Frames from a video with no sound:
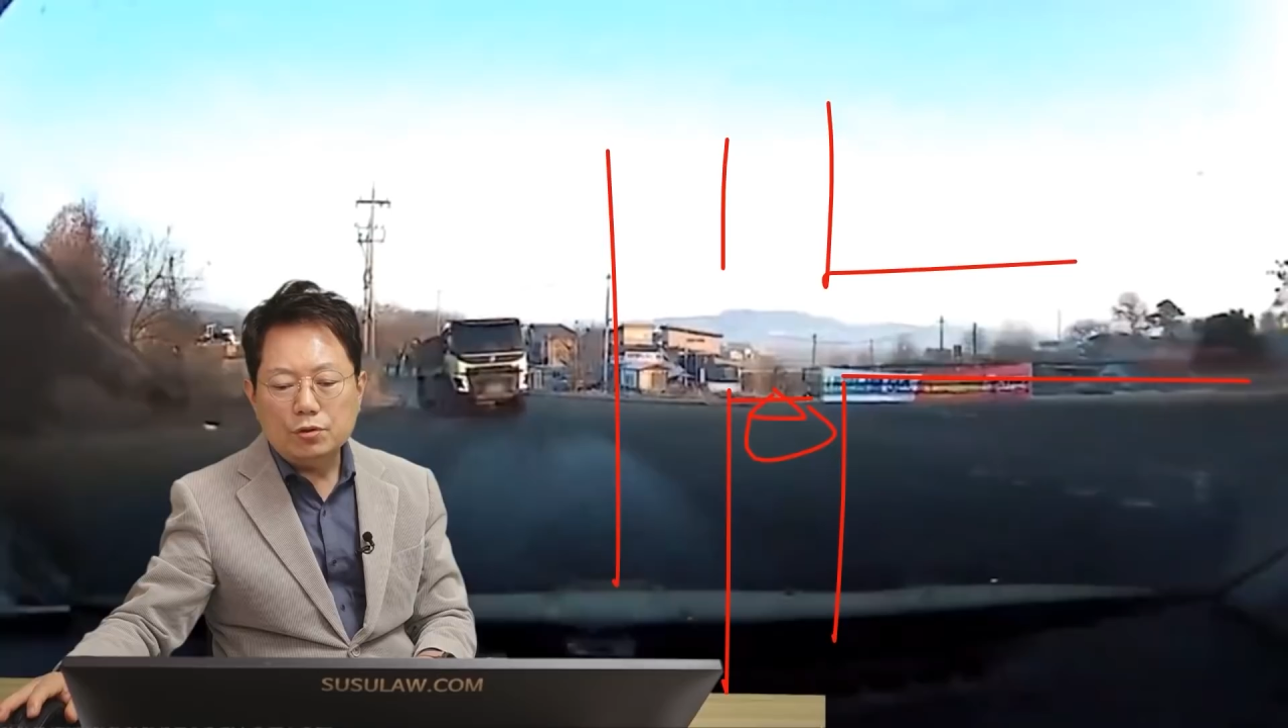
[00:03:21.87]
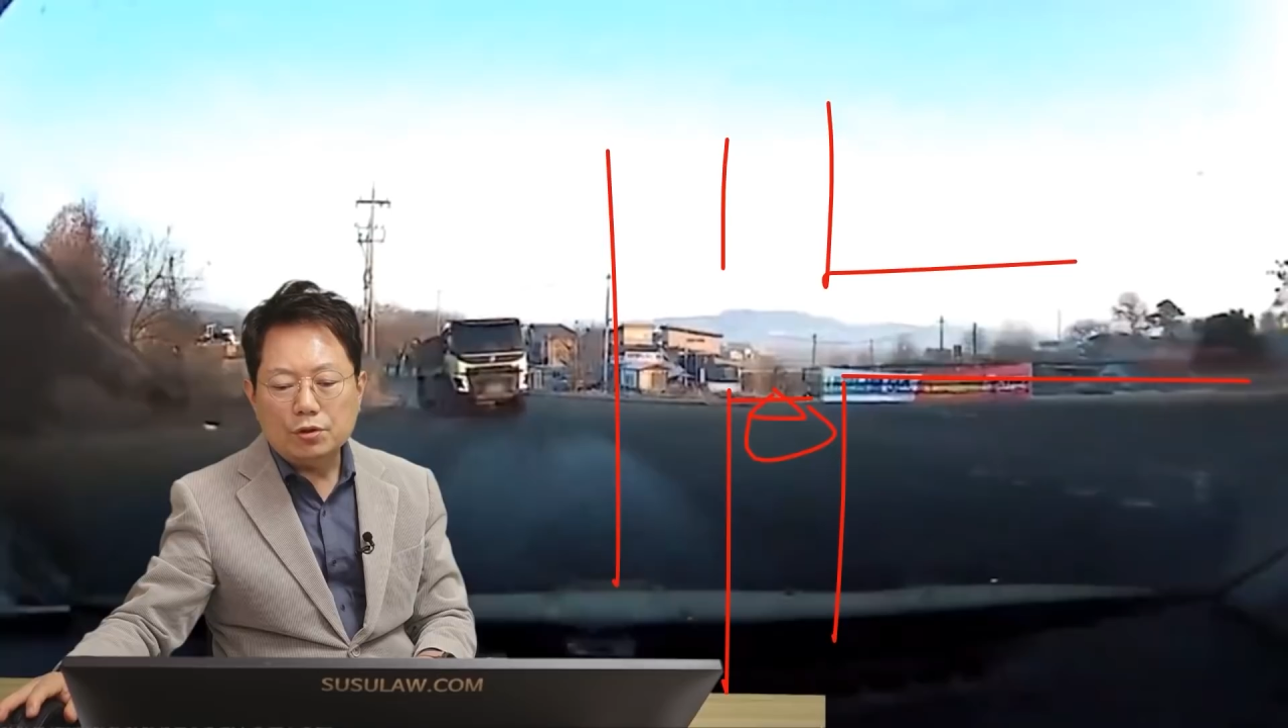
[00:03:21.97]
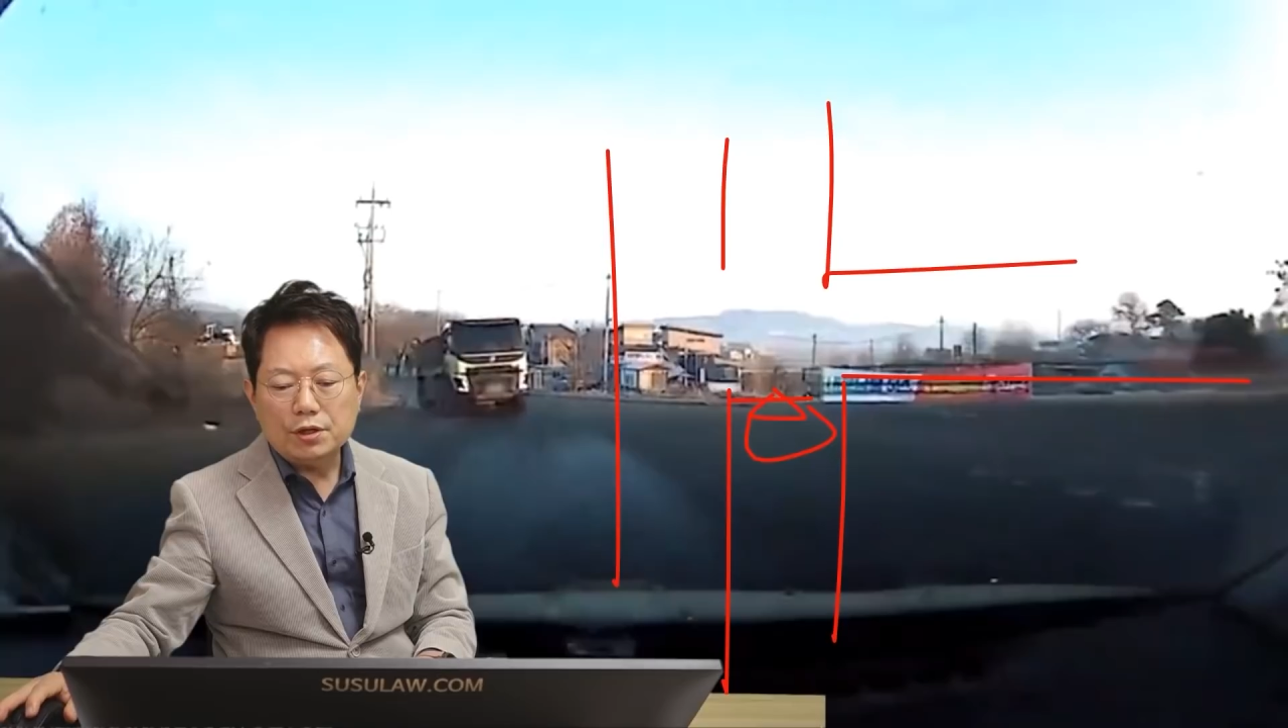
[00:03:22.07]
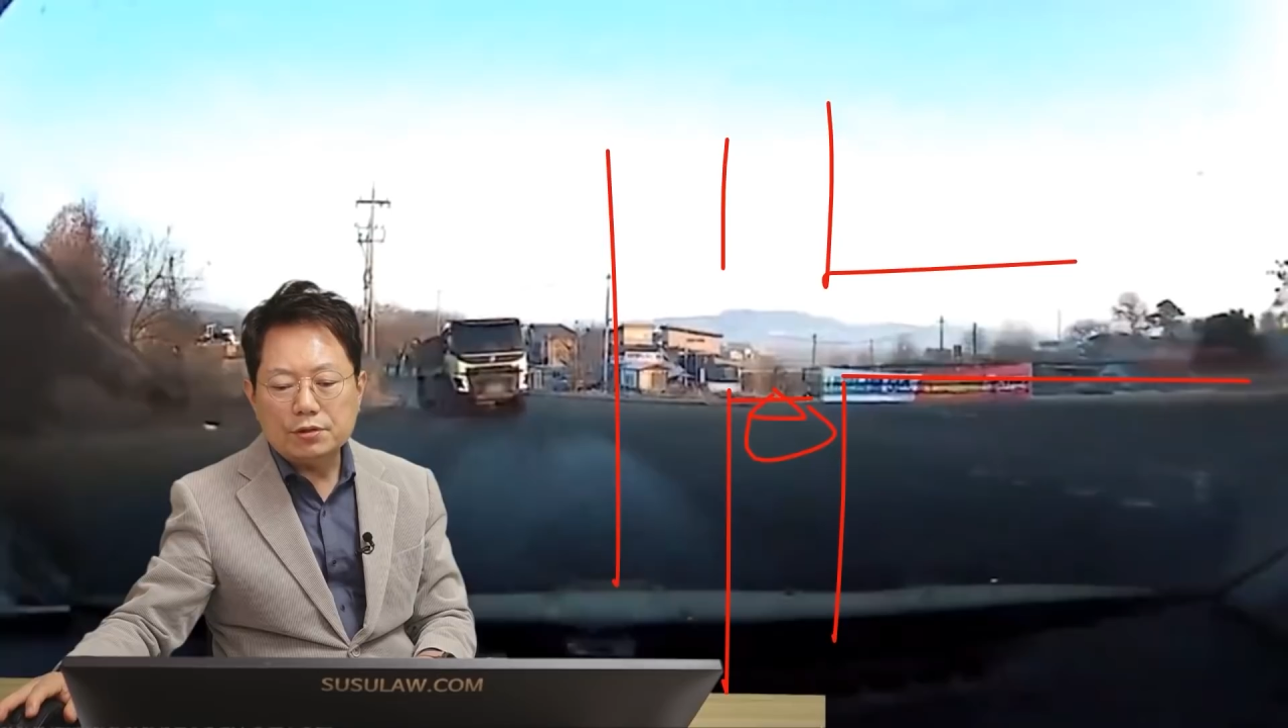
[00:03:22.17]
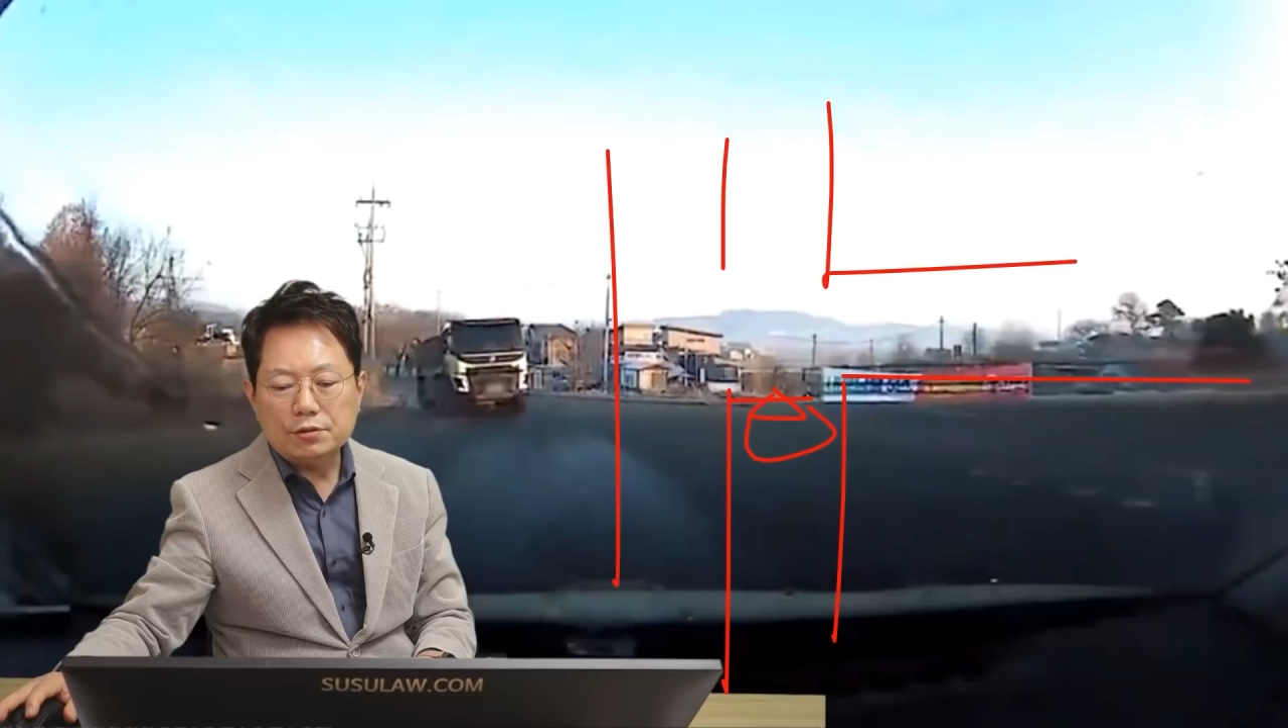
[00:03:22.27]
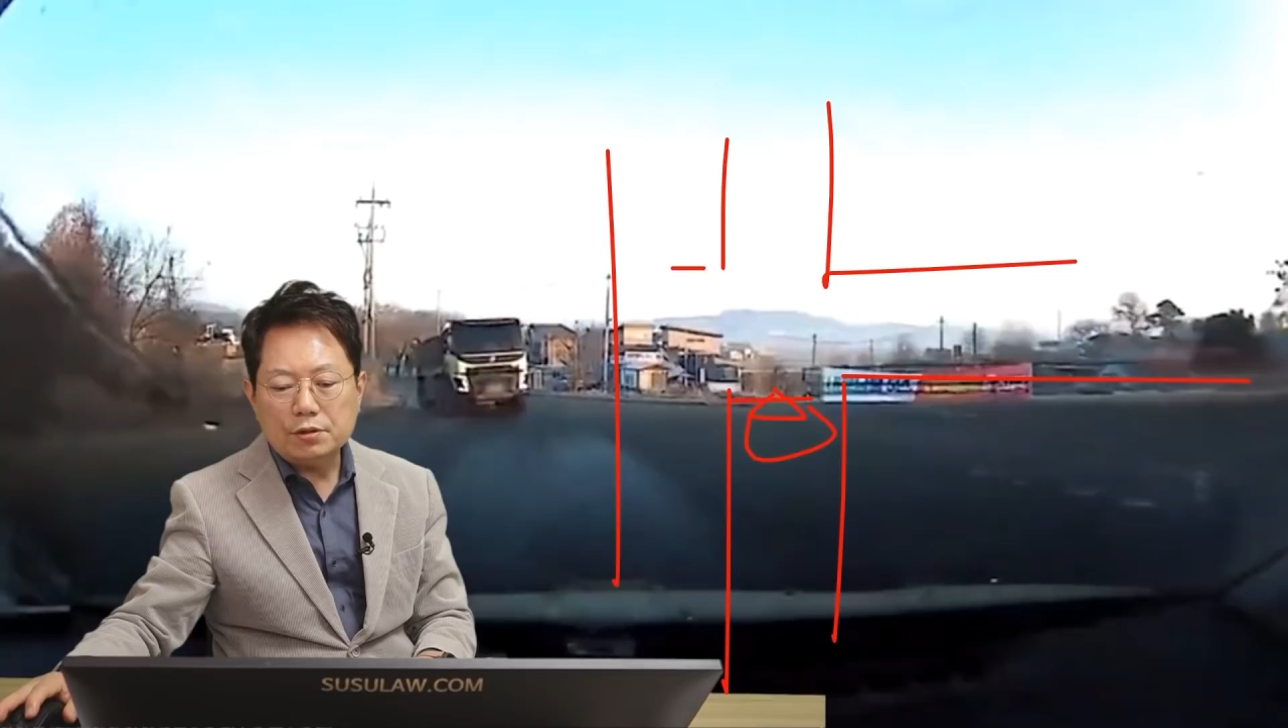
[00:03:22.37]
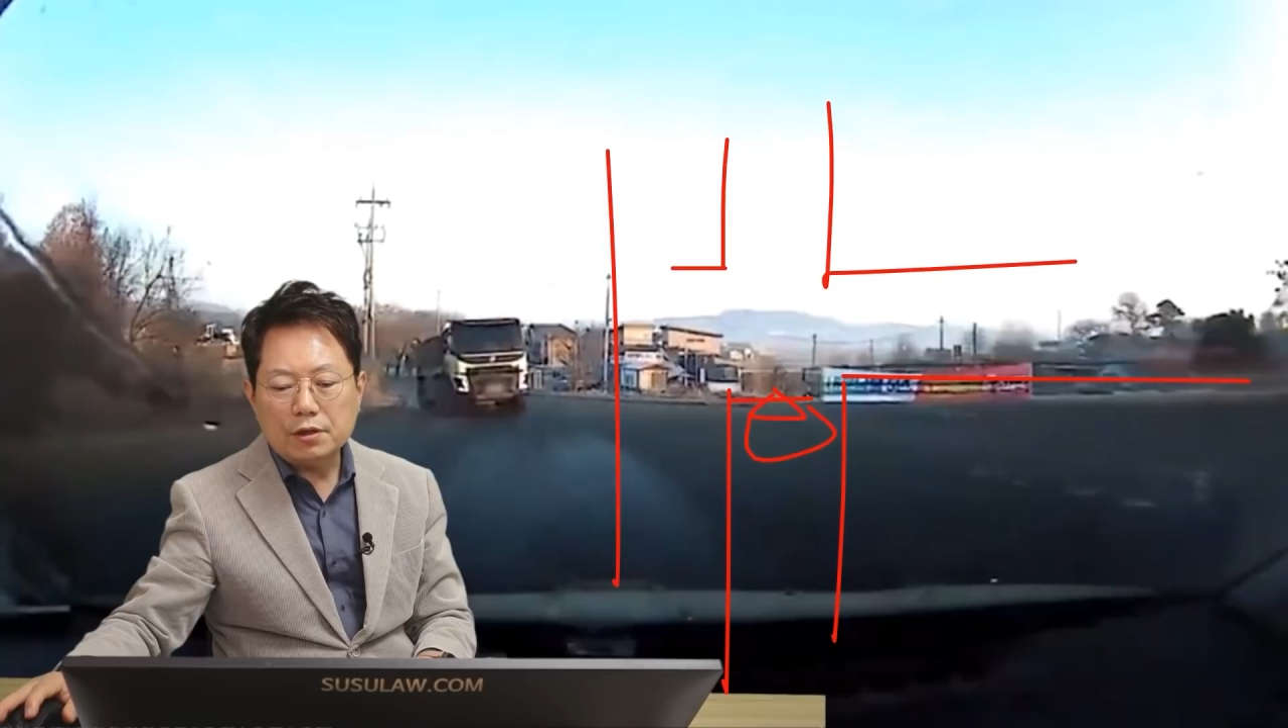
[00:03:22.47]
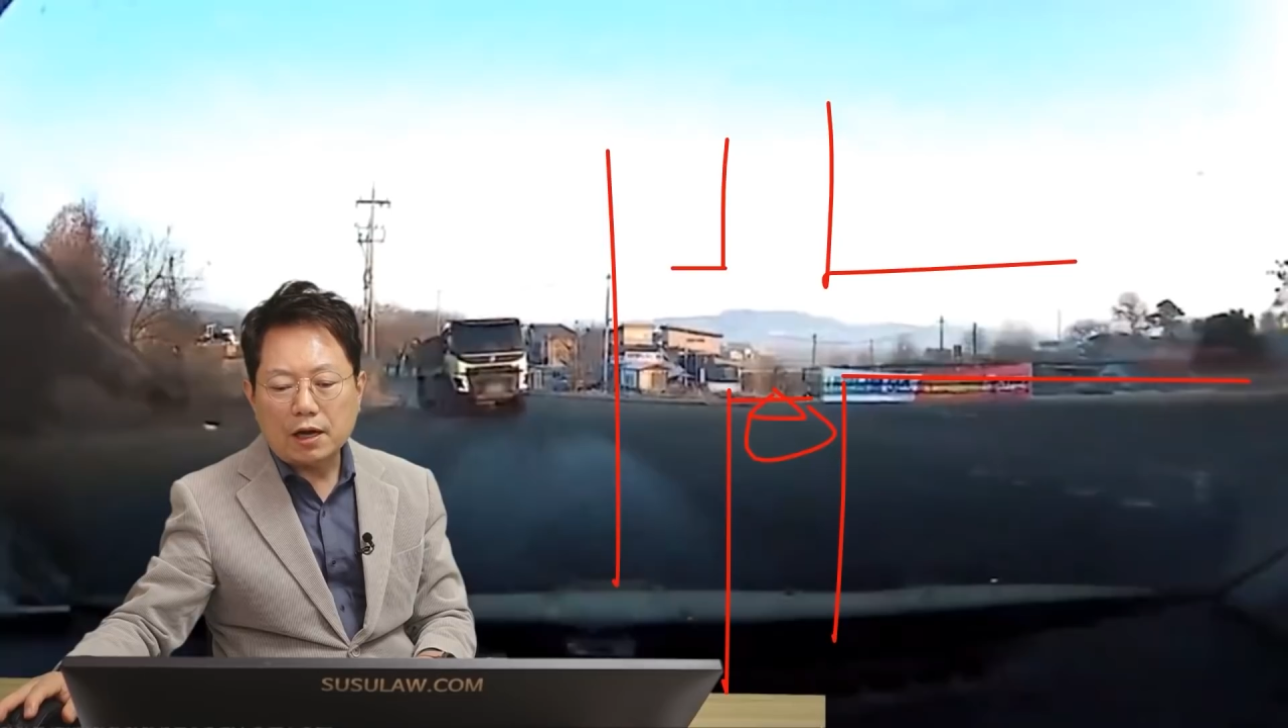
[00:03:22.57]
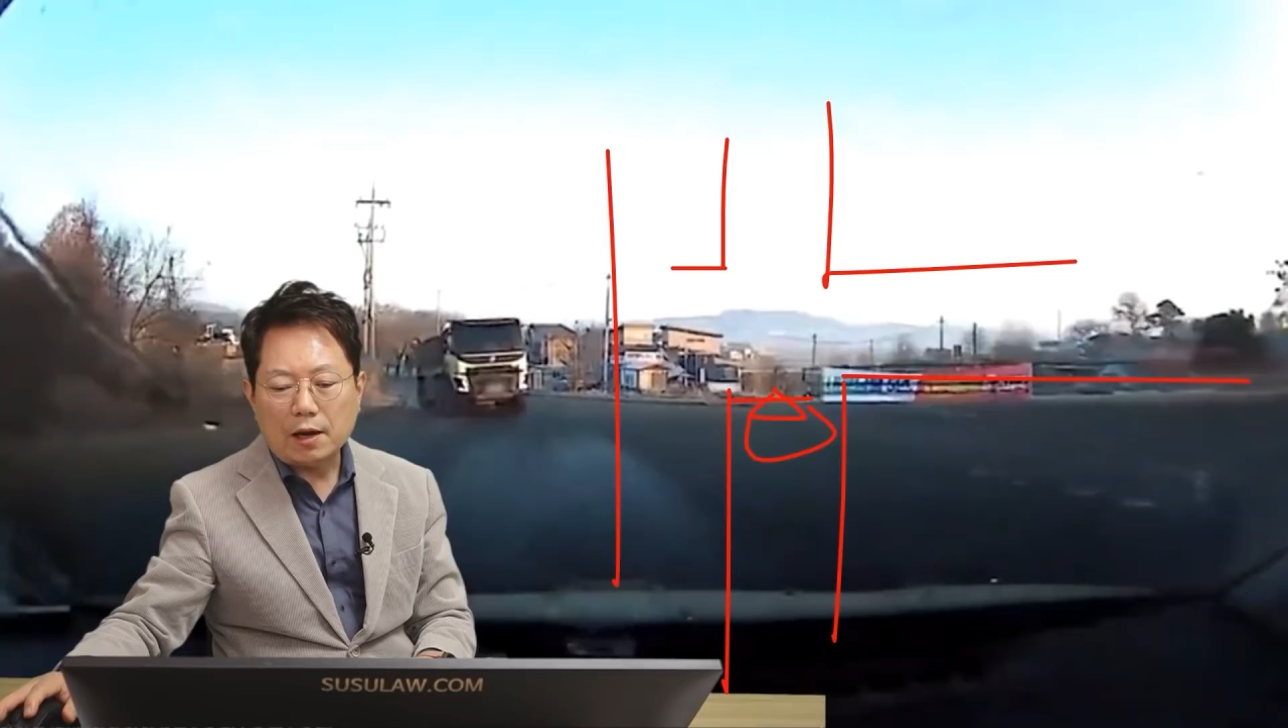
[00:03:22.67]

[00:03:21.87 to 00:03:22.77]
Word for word: 여기에서